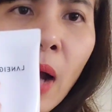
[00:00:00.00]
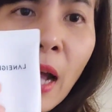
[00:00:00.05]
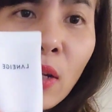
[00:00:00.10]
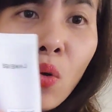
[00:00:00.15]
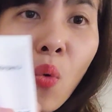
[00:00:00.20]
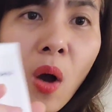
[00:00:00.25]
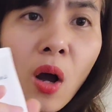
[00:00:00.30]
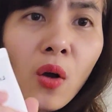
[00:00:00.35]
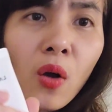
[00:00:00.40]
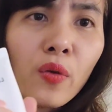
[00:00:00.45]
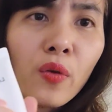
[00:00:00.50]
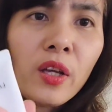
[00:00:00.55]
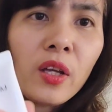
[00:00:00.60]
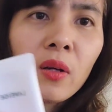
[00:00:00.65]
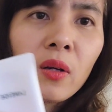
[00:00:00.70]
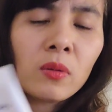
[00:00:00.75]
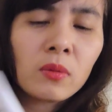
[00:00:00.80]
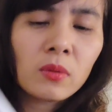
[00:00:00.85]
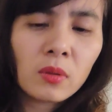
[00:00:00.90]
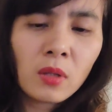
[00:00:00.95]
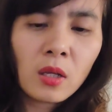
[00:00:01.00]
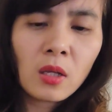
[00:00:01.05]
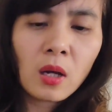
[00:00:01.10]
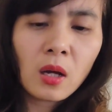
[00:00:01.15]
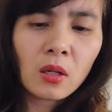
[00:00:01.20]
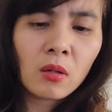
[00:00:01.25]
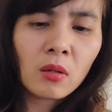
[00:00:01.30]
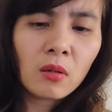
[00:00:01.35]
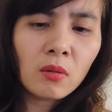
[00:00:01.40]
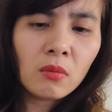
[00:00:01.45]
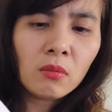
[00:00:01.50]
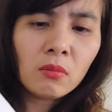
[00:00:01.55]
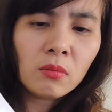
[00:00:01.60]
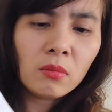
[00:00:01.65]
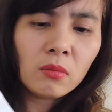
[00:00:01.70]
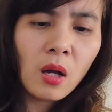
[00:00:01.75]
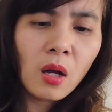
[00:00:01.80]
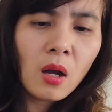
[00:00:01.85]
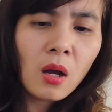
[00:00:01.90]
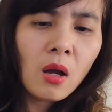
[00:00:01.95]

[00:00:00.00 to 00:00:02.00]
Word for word: Hàn Quốc các quý vị thì nó cũng